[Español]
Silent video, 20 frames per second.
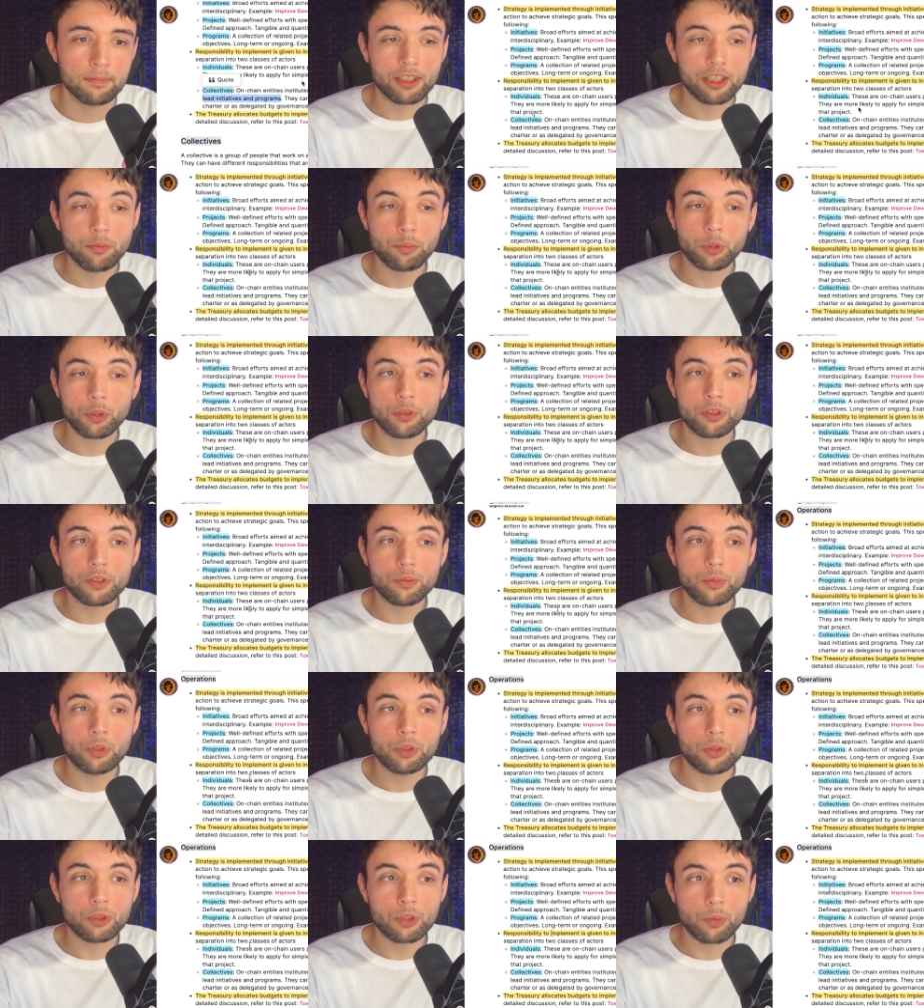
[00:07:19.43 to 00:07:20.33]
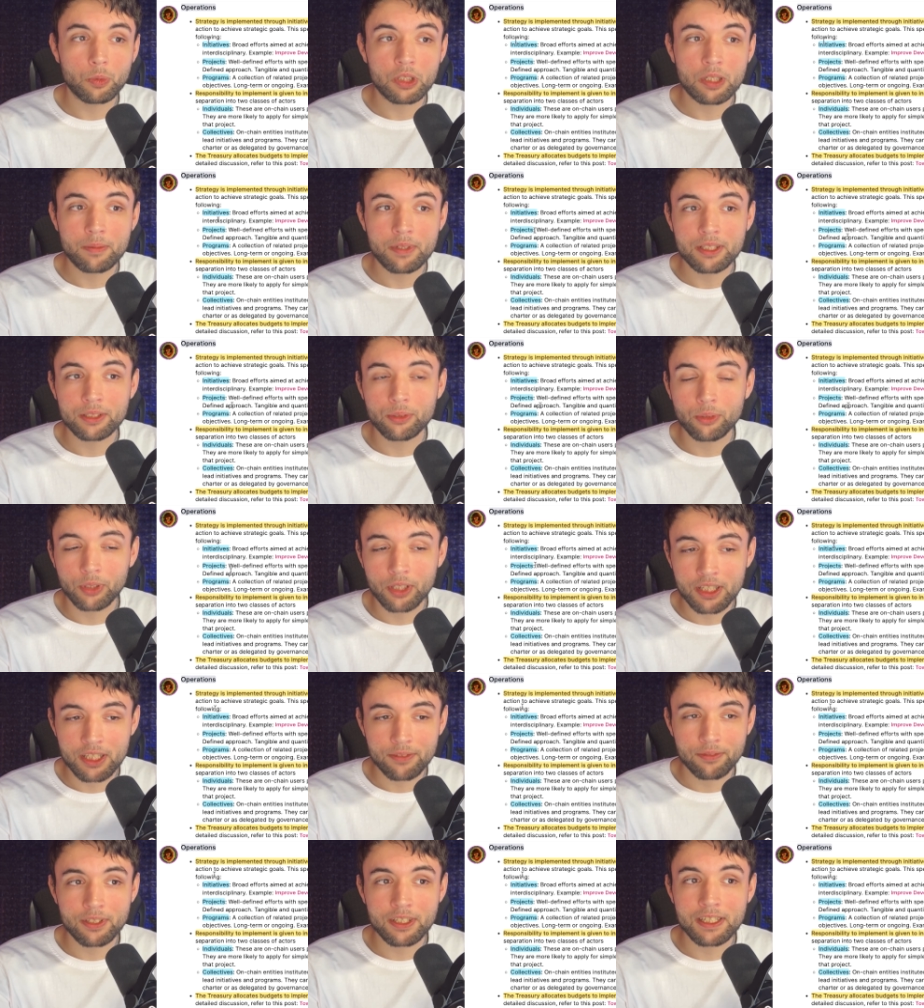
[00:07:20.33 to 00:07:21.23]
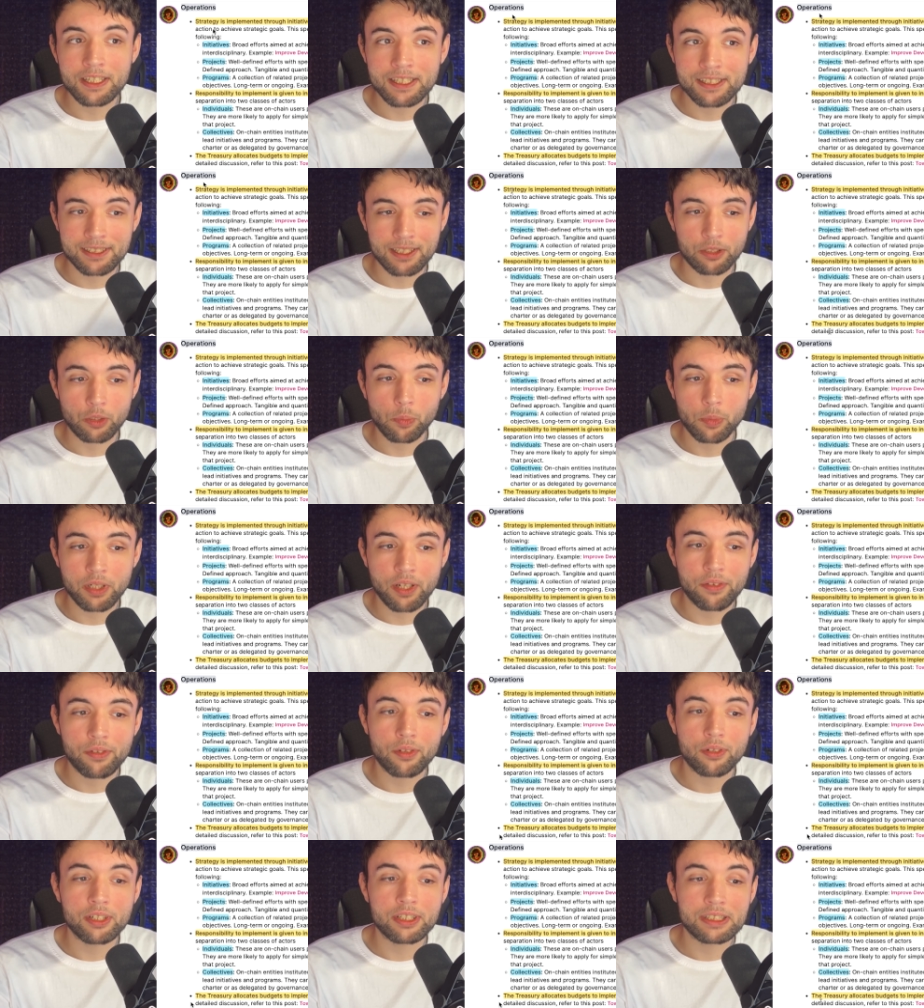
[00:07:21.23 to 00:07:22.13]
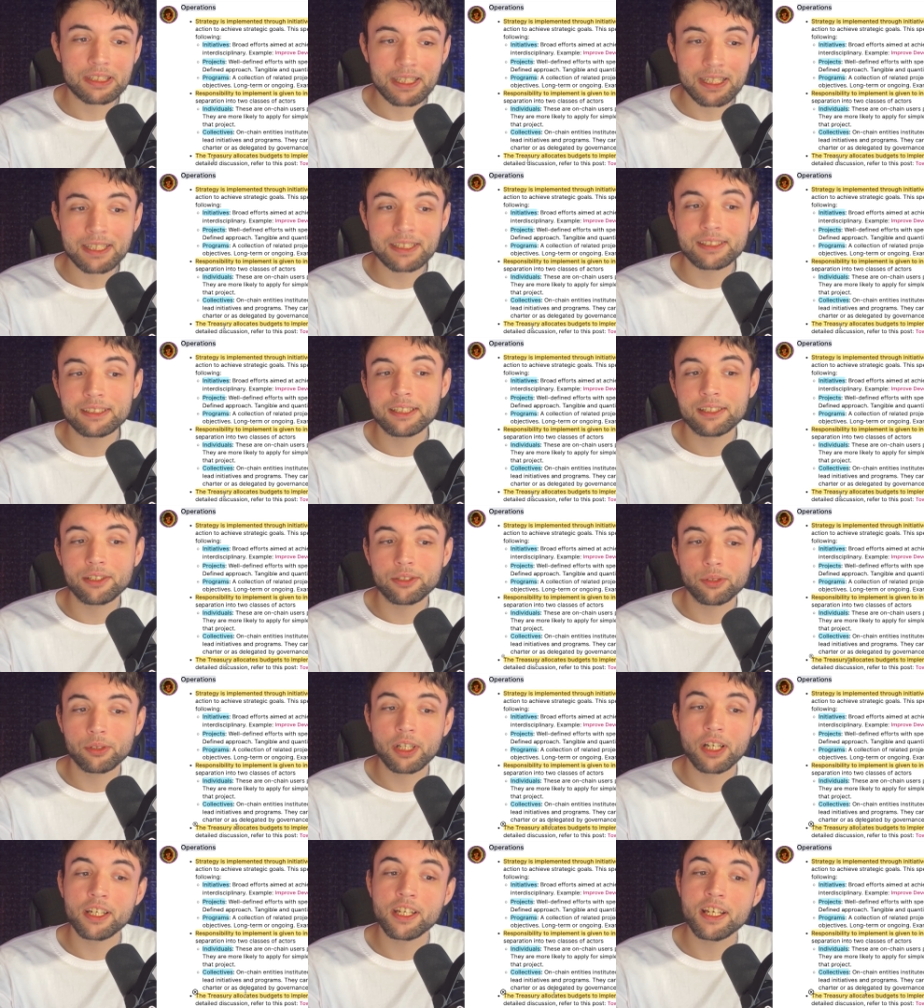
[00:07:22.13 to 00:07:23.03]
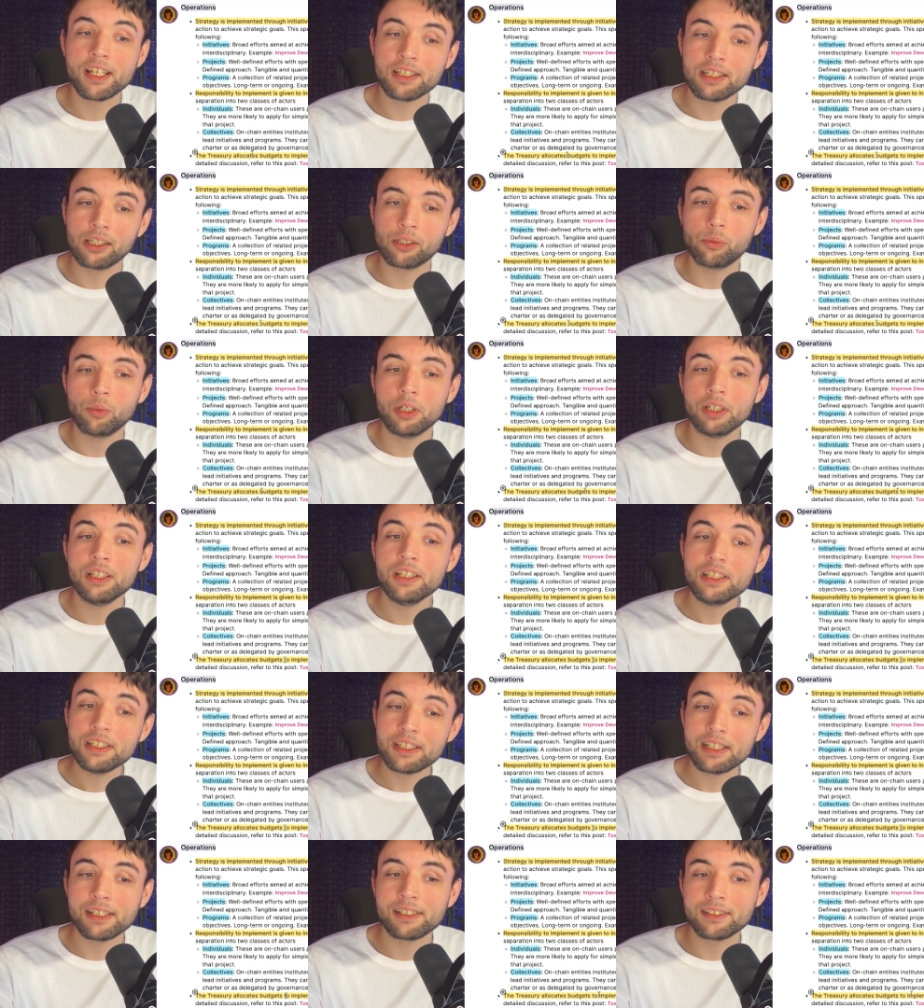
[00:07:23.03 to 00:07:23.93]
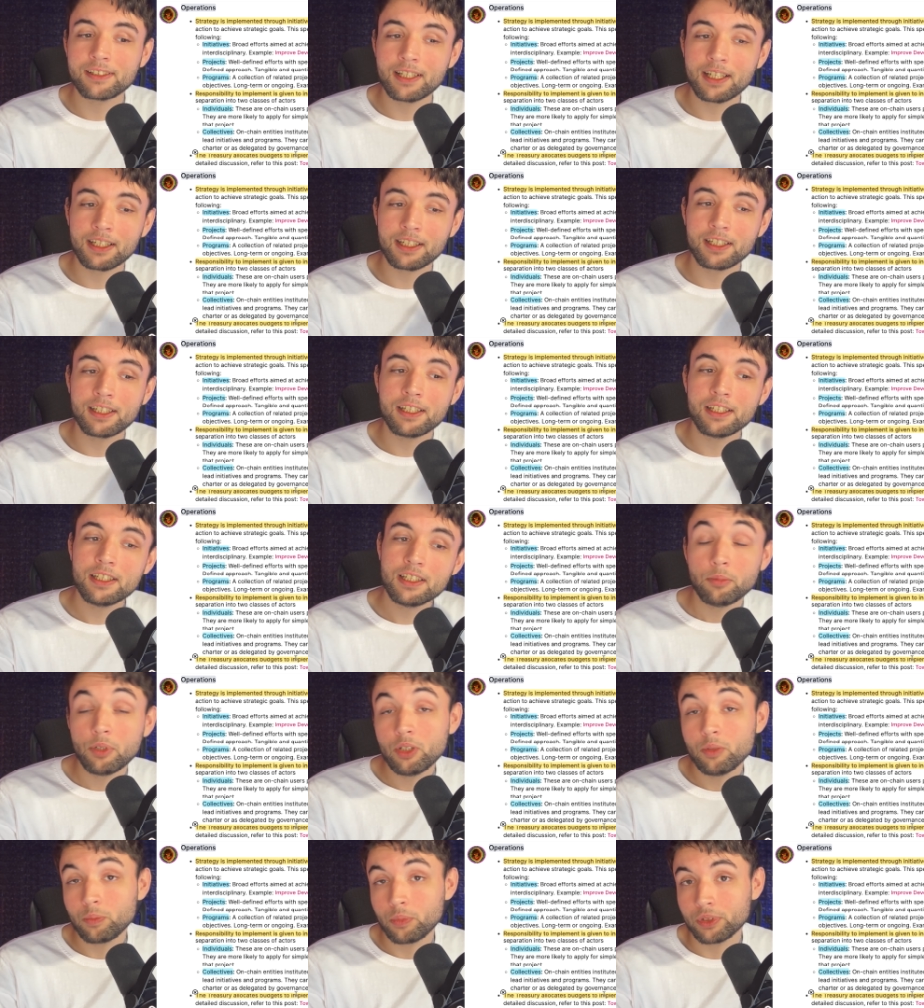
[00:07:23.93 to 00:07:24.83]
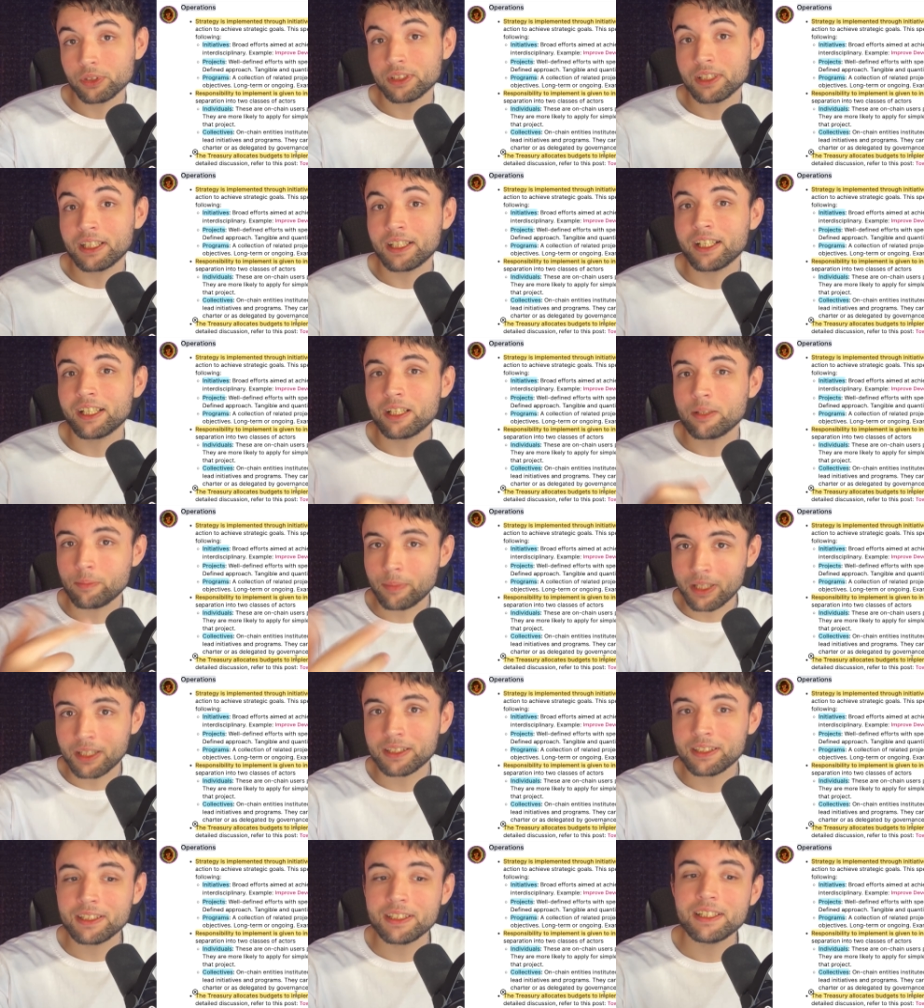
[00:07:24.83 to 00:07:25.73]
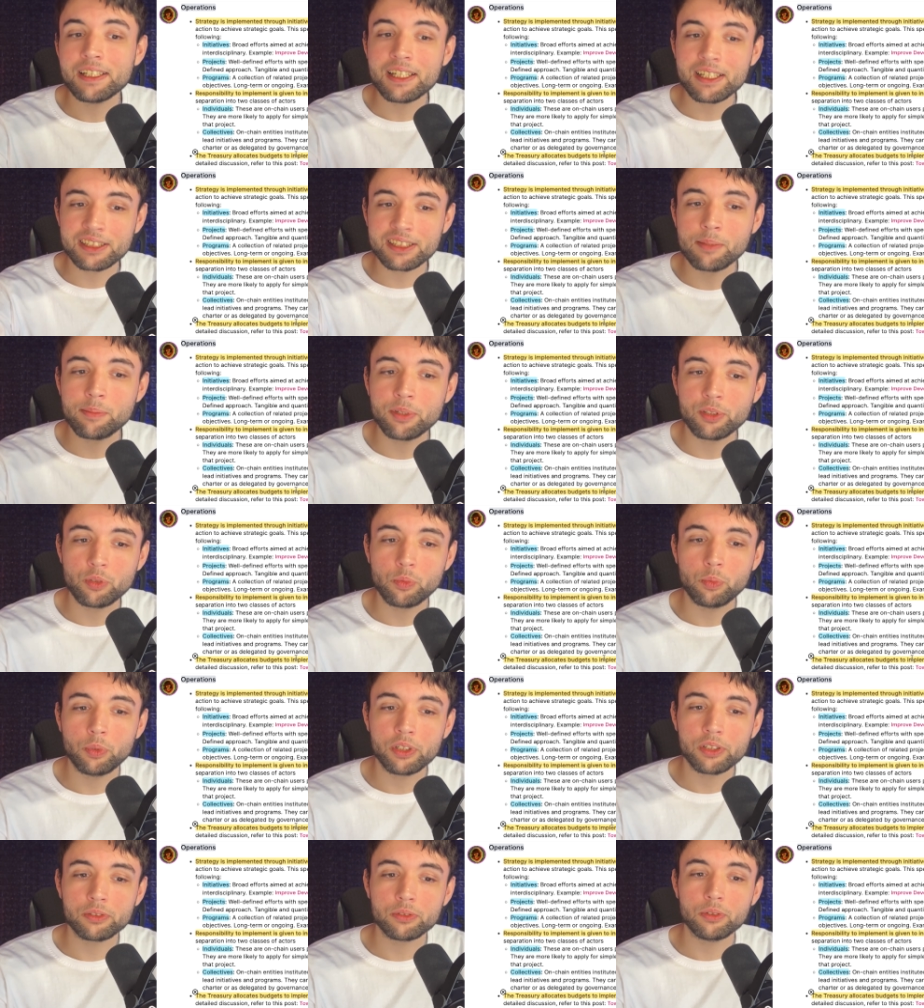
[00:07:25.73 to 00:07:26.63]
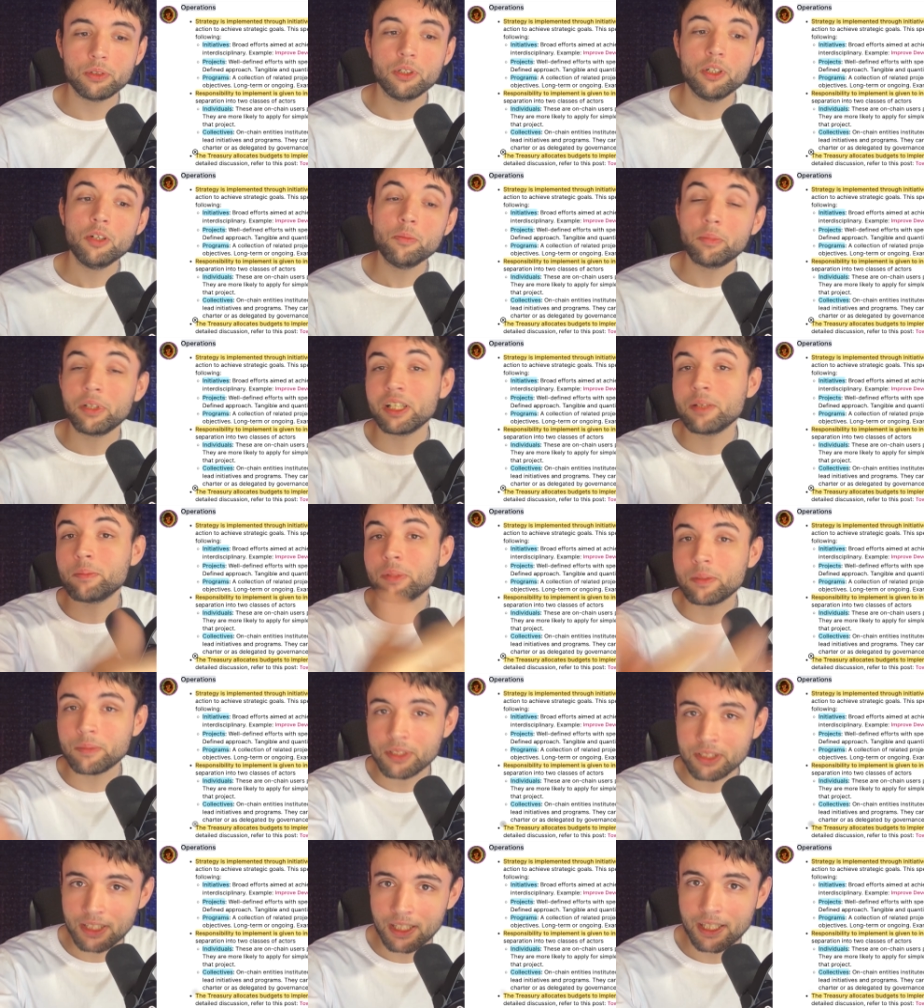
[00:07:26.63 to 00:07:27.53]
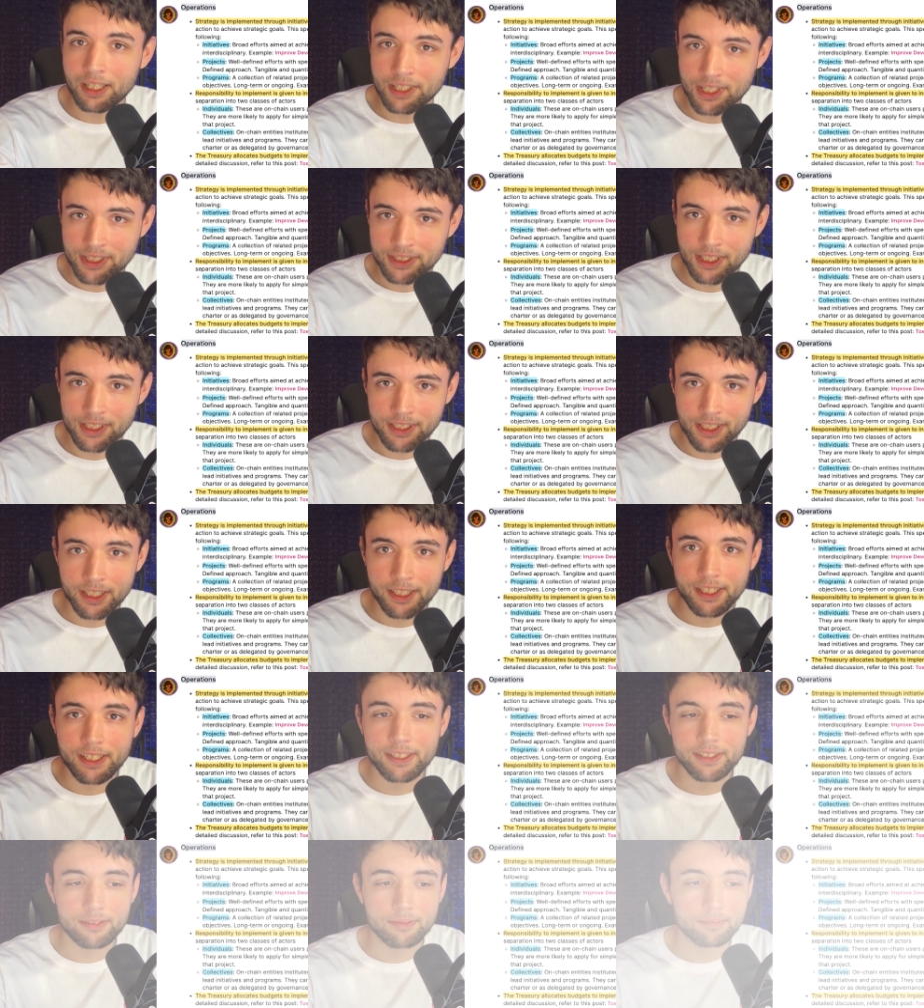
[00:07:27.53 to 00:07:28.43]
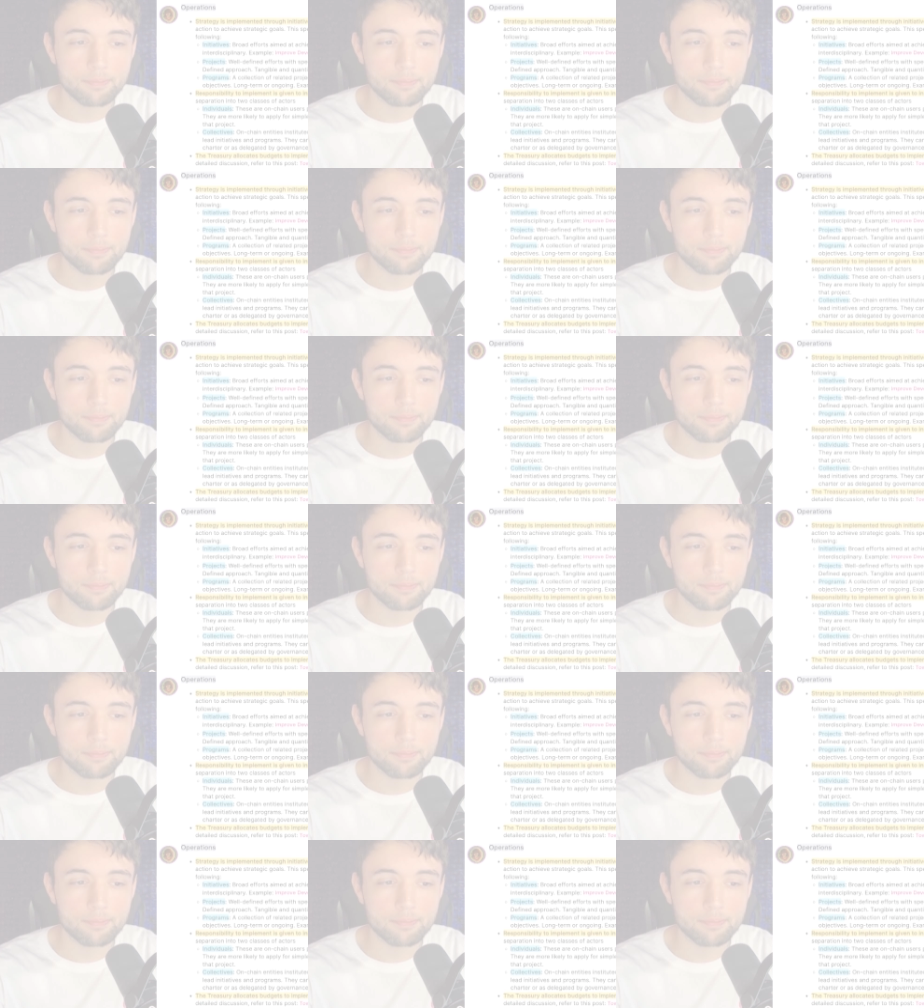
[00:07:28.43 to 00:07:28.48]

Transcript: Y por último, el último elemento que define estas operaciones es la tesorería, la cual es la que, bueno, pues la que reparte este presupuesto para implementar las estrategias.